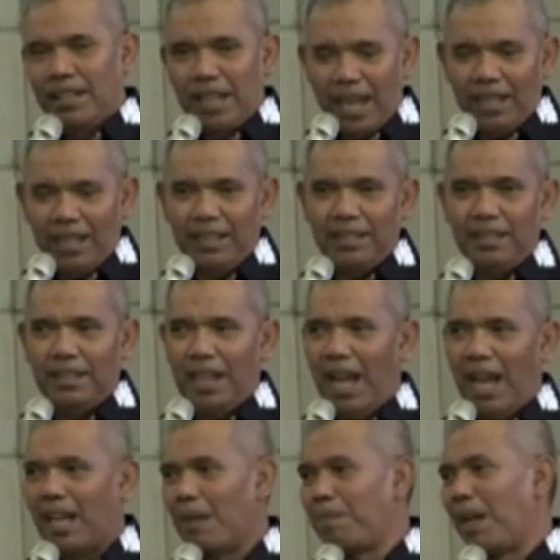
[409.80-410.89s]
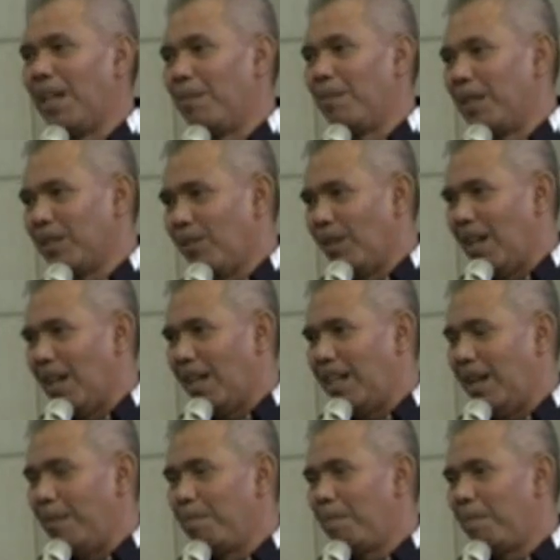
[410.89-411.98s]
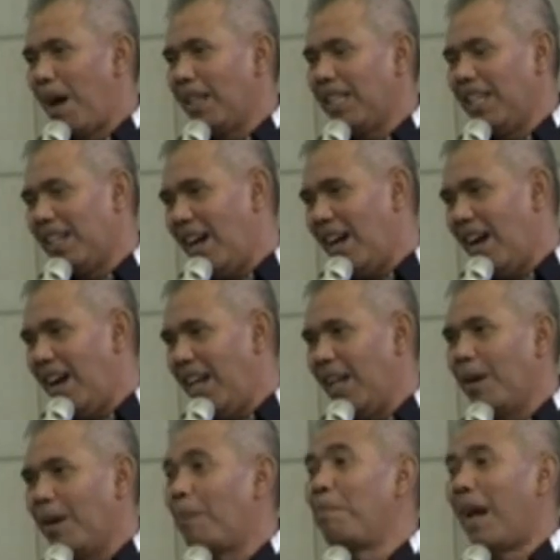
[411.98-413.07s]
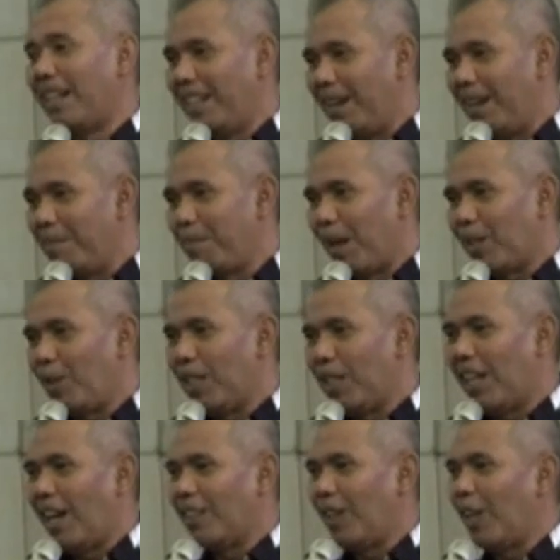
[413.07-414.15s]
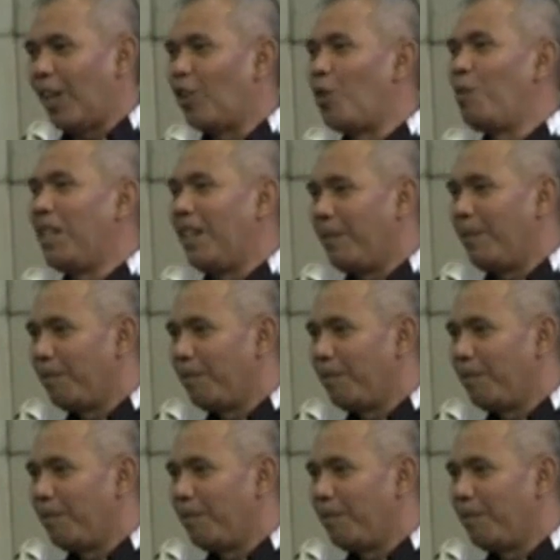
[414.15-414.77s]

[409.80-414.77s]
dan harapan lama sekolah. Keempat tiga yang keempat, empat indikator ekonomi